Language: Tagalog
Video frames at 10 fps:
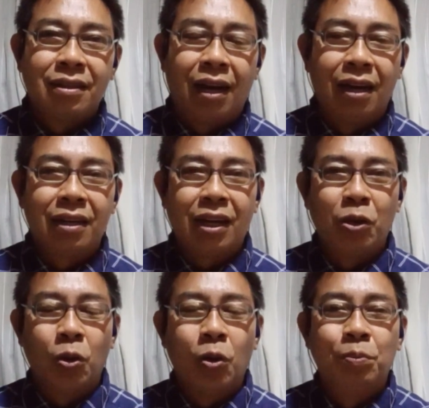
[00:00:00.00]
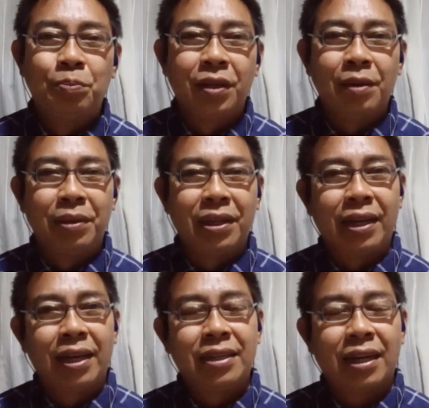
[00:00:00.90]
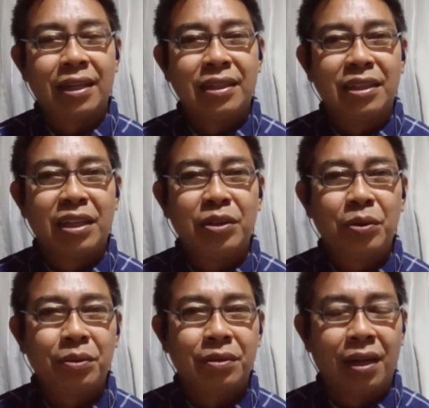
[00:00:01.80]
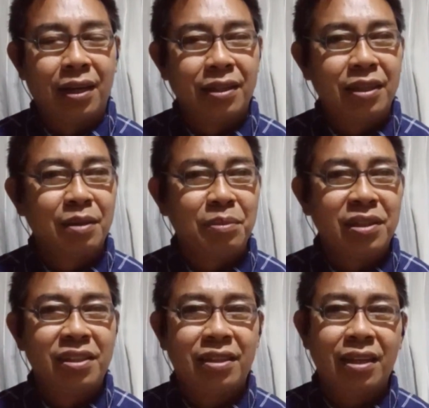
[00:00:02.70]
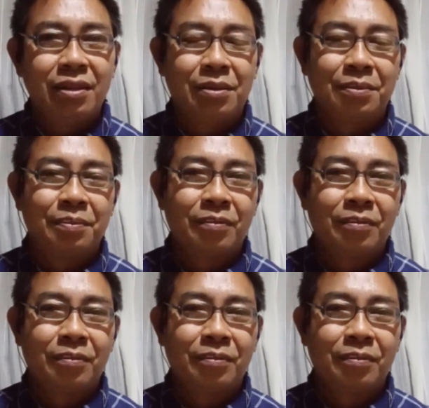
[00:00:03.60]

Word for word: ang kaloob na binigay sa kanya ng Diyos, ang kanyang ministeryo.